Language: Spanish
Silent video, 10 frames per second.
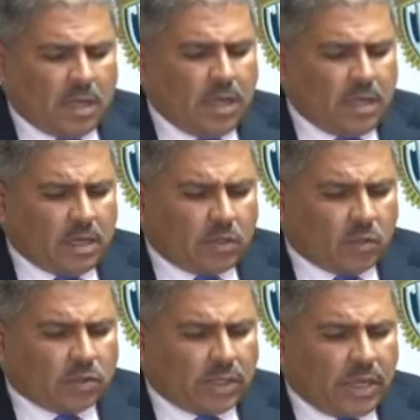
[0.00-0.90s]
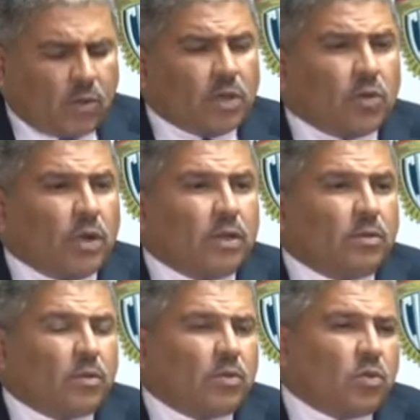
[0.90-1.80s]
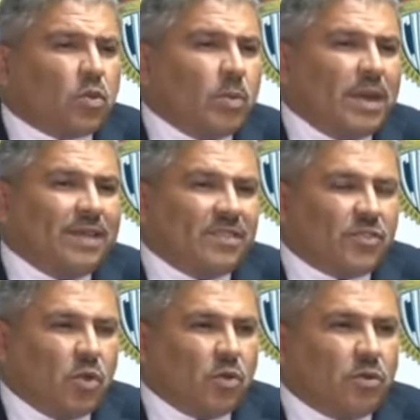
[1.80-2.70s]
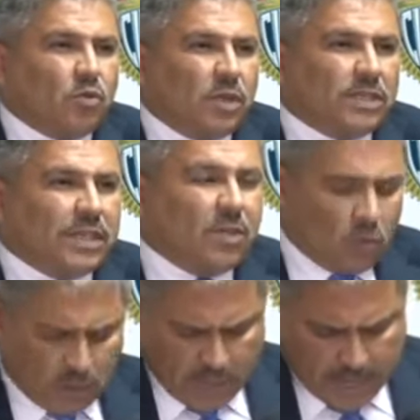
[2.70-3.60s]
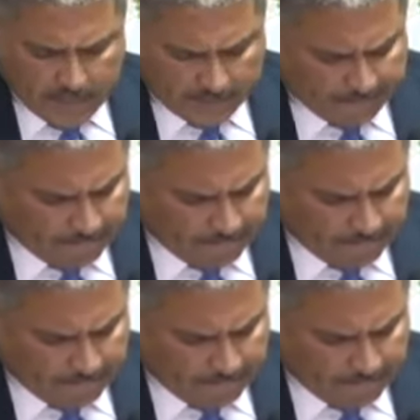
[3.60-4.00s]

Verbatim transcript: Y entonces es cuando él toma la decisión, utilizando una